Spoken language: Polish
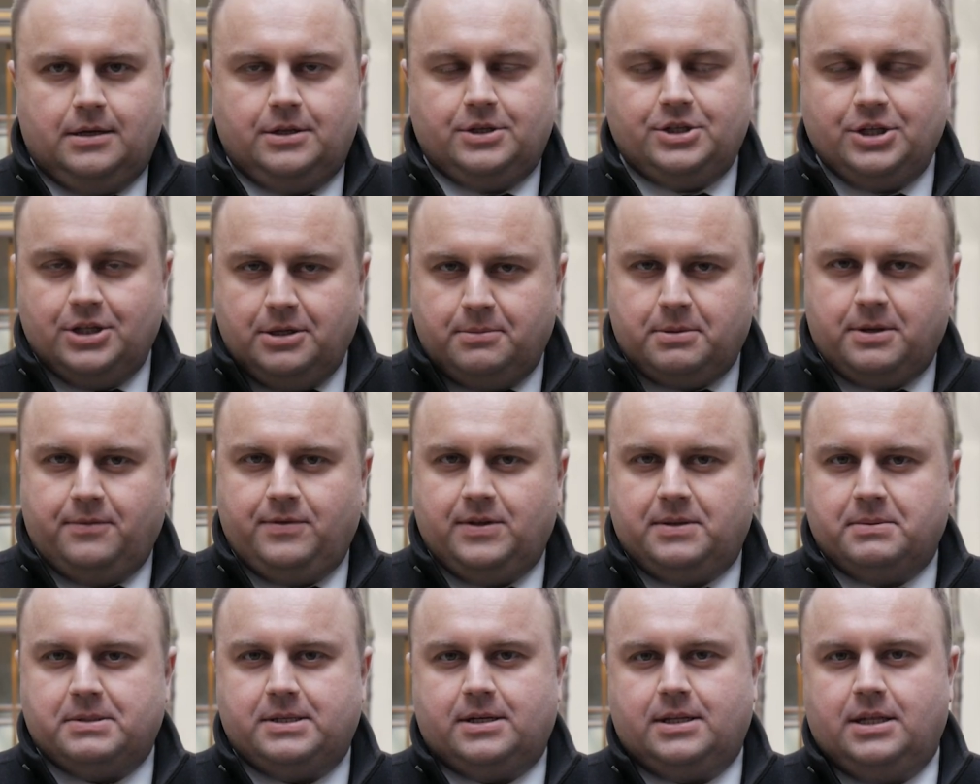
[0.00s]
Dzień dobry,
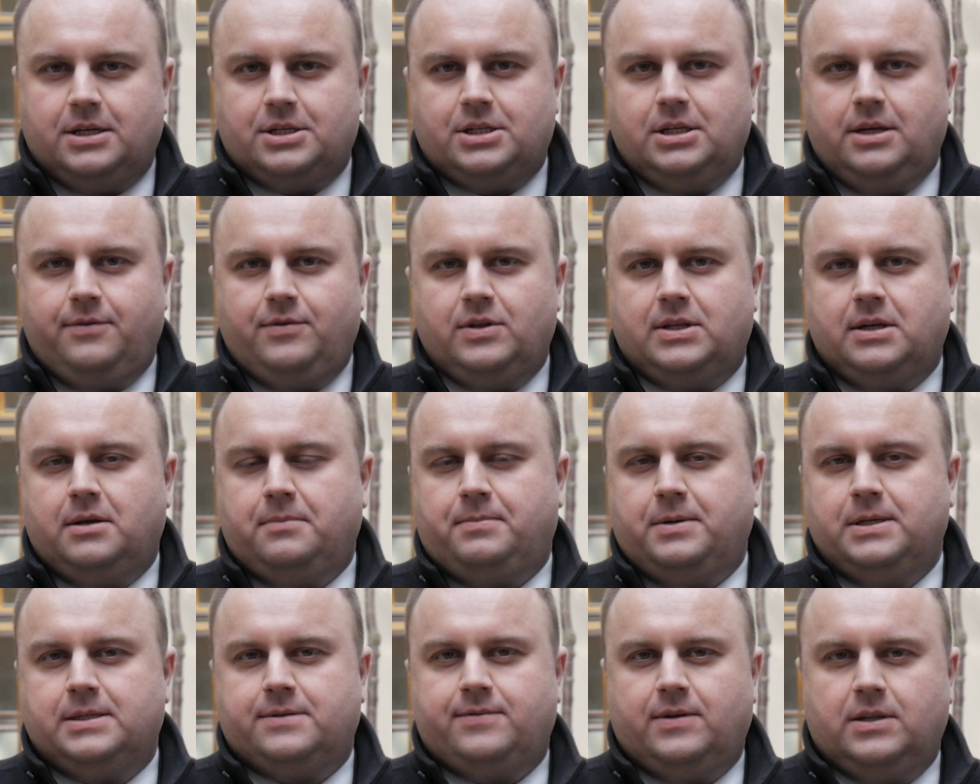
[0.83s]
witam serdecznie.
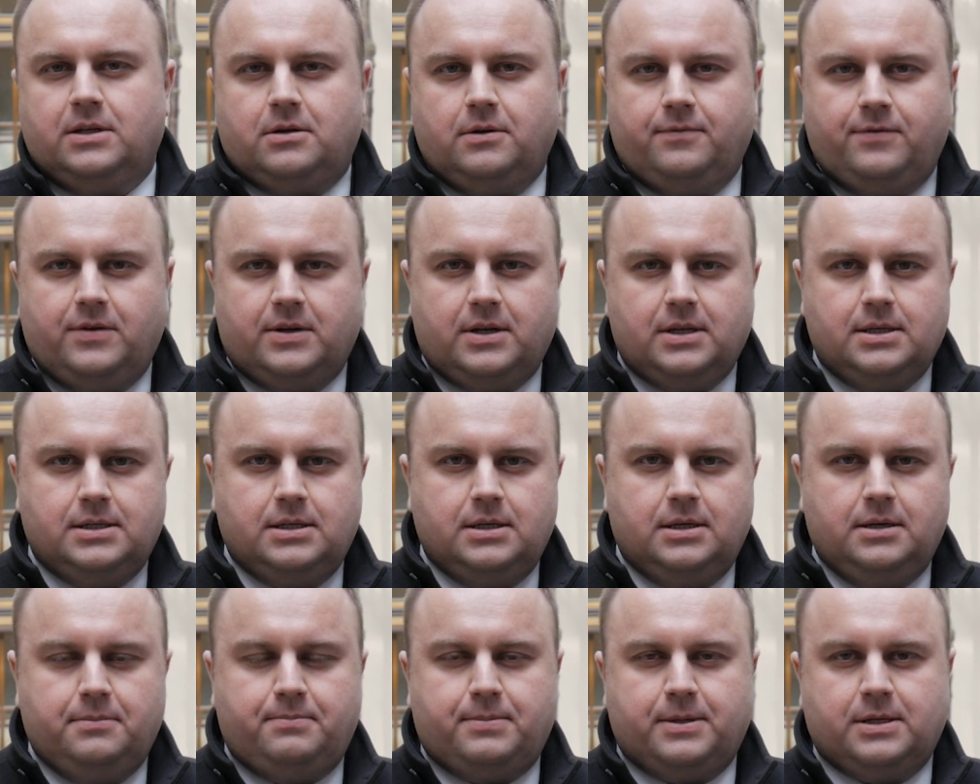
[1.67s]
Witam Państwa na
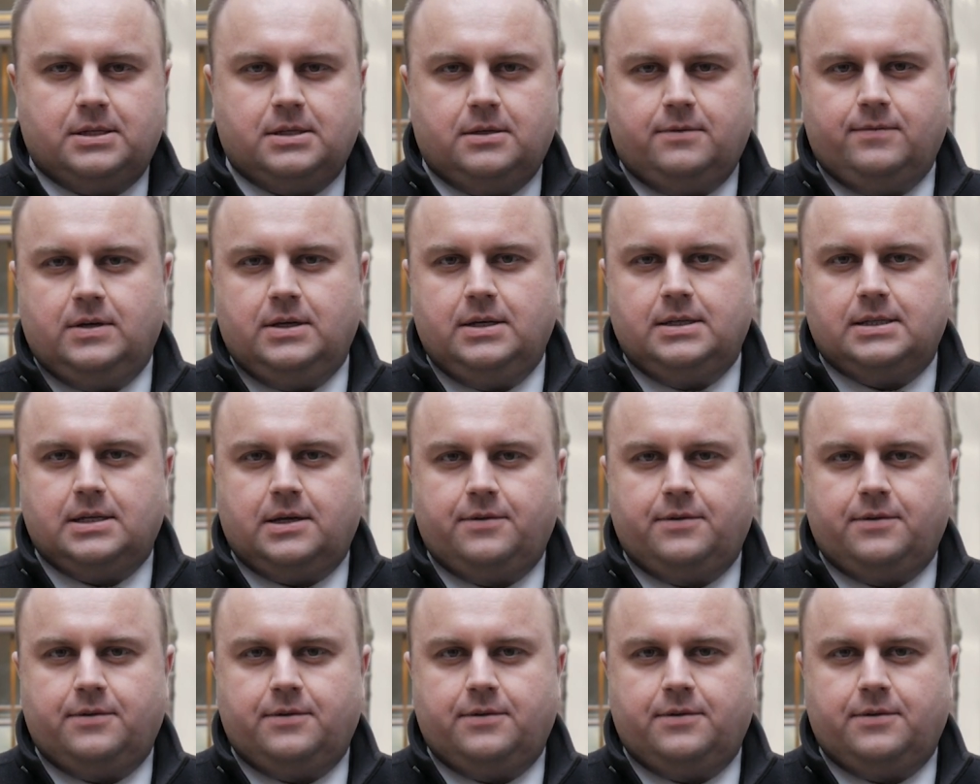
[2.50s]
konferencji prasowej.